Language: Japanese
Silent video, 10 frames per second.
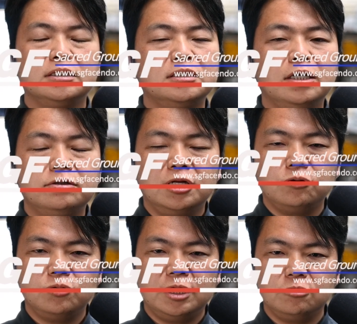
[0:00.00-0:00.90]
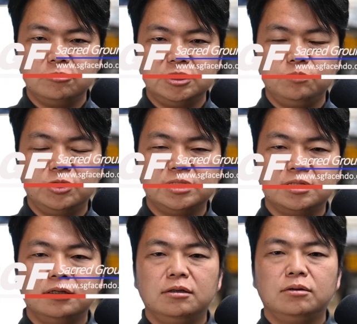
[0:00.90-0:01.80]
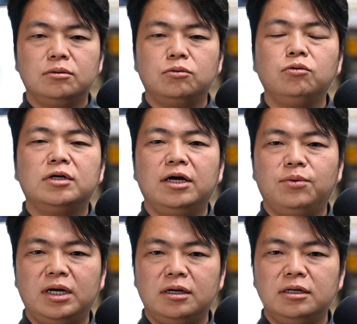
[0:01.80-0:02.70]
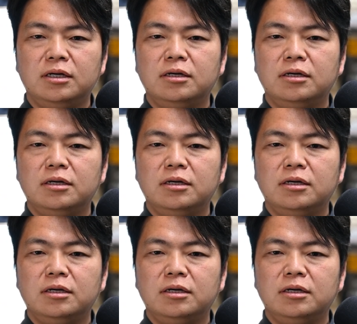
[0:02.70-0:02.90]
セイクレッドグランドのシンボです今回は、